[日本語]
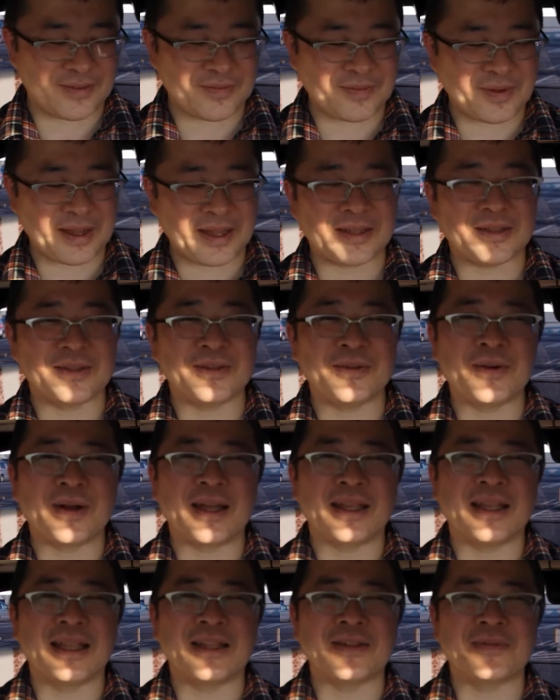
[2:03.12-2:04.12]
まあどう
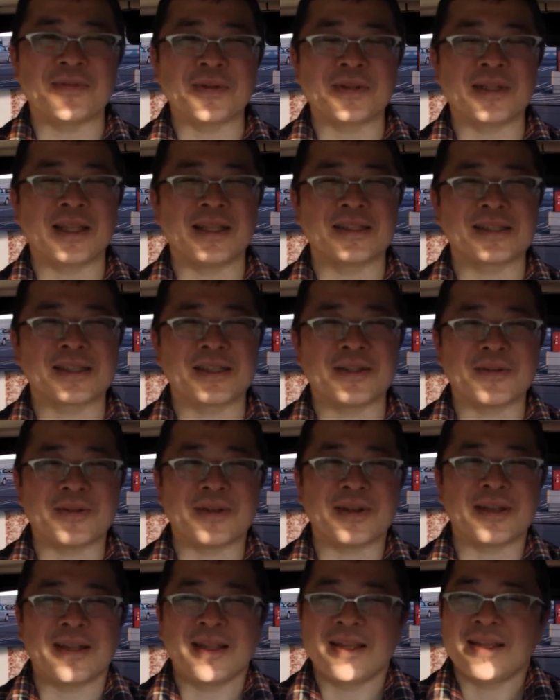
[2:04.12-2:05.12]
かなと思ったんですけど
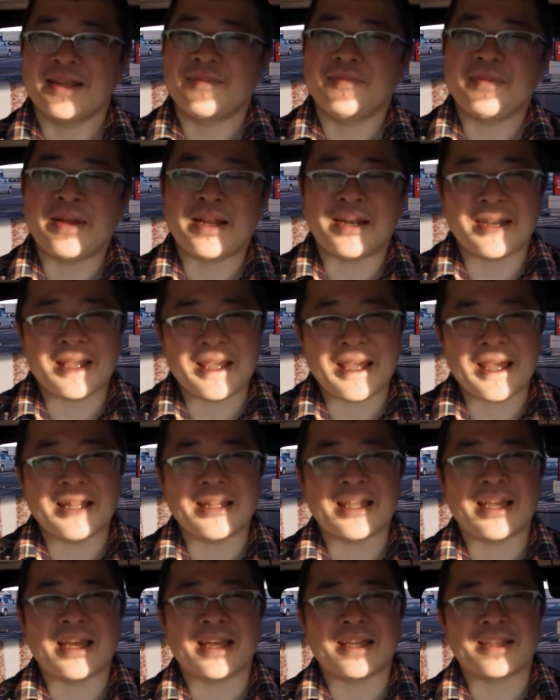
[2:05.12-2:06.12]
まあレア
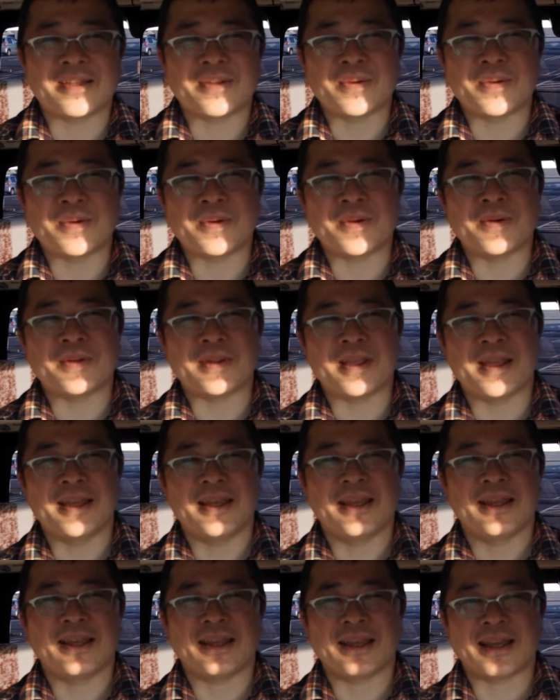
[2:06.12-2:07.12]
なところをね、
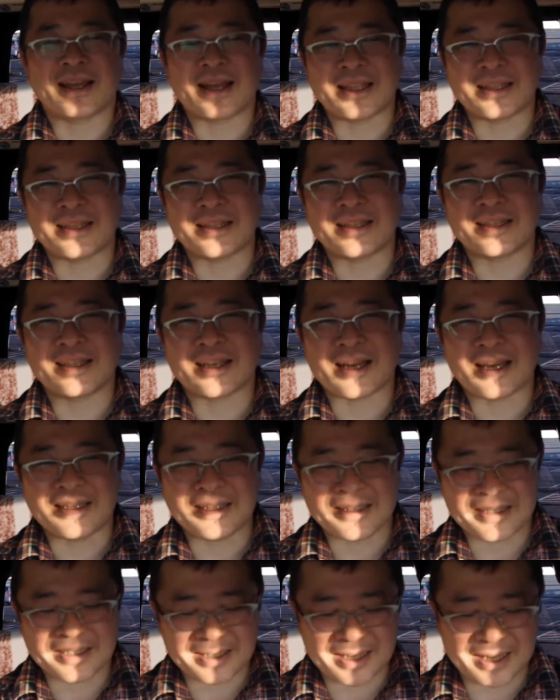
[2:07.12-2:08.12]
え買
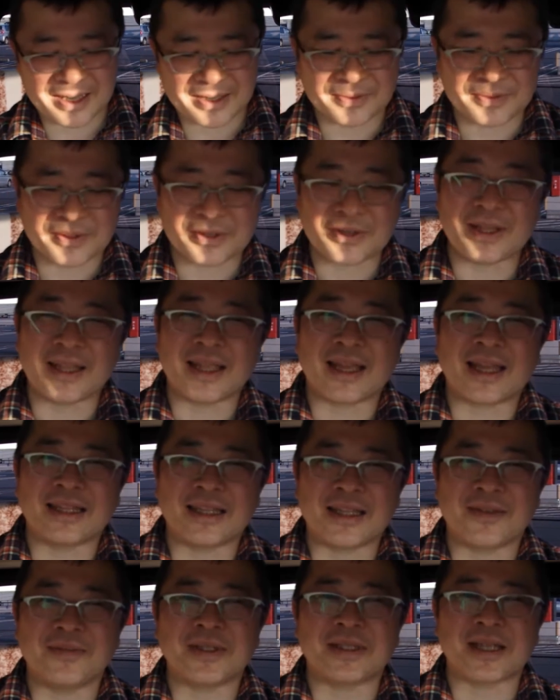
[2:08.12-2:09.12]
いにしてそれで
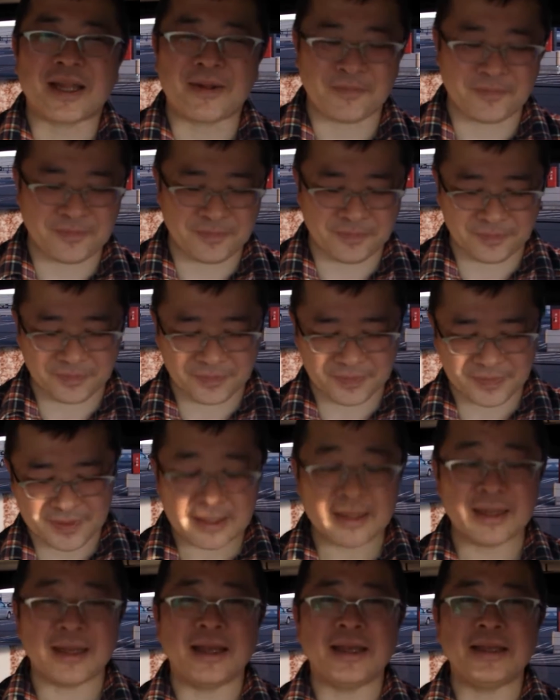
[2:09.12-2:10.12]
買ってきました
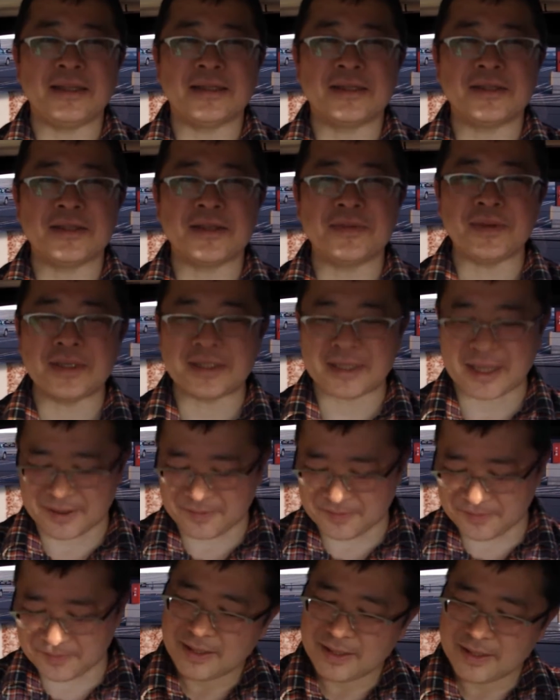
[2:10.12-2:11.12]
はい続きまし
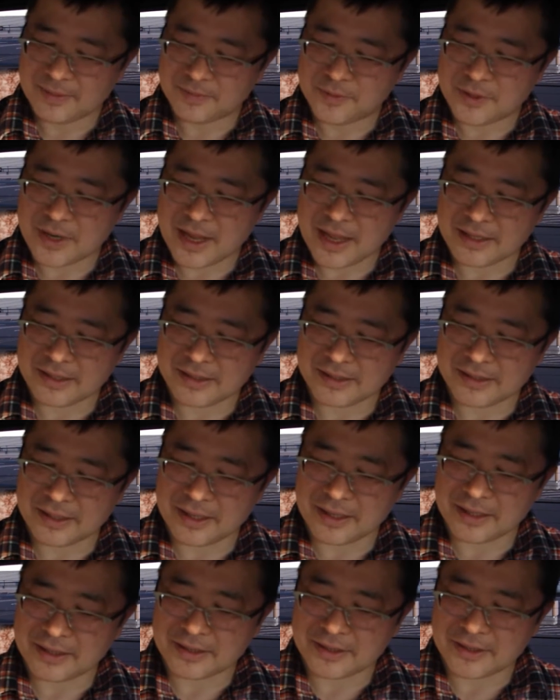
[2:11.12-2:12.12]
て
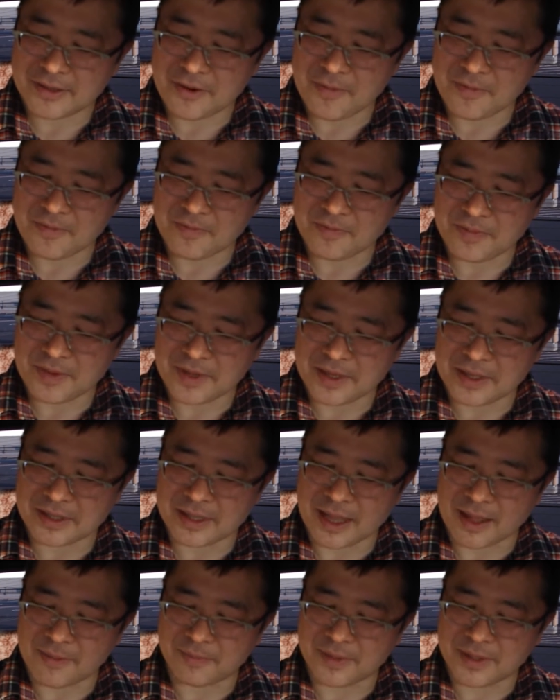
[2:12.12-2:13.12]

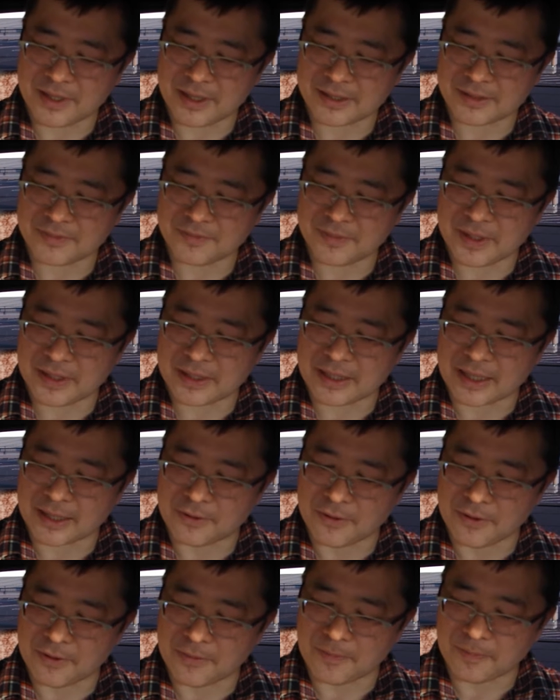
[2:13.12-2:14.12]
プレイステーションビータ PS ビータ
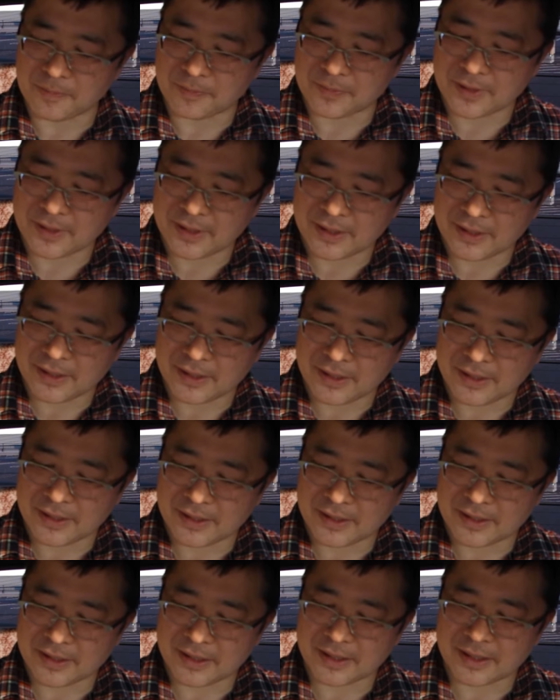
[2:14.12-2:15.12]
の、
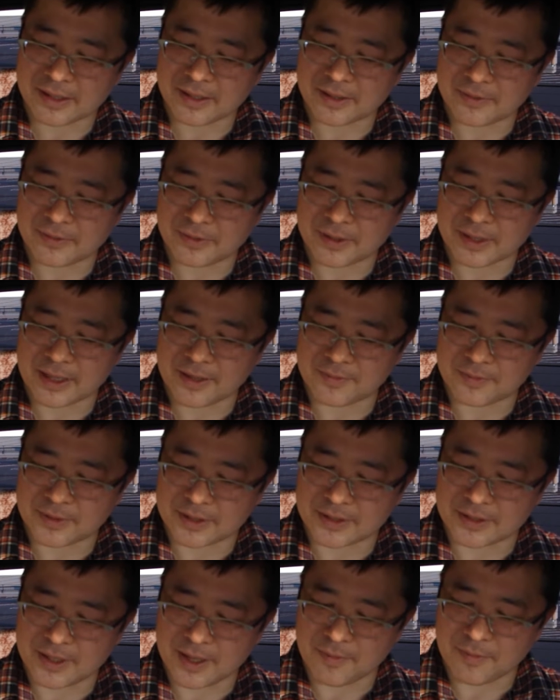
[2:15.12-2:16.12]
えー、これゲーム
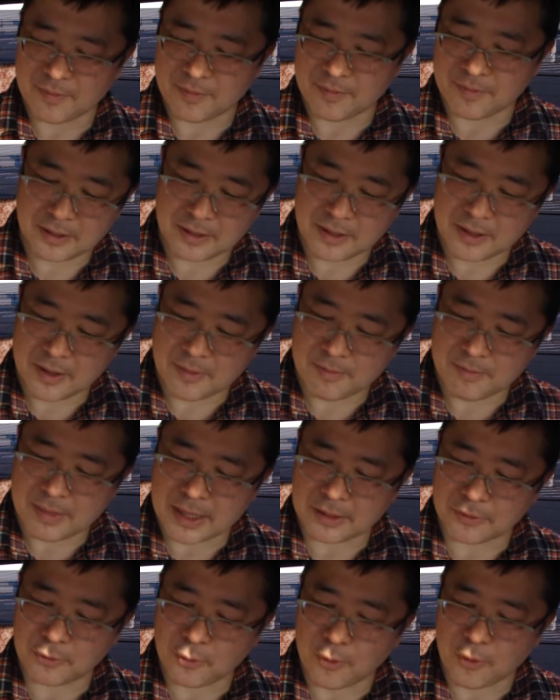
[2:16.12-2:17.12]
ですね
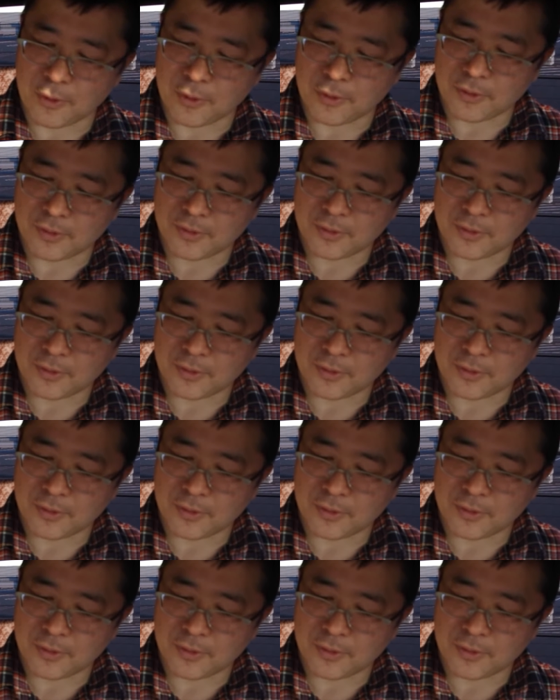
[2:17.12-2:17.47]
マト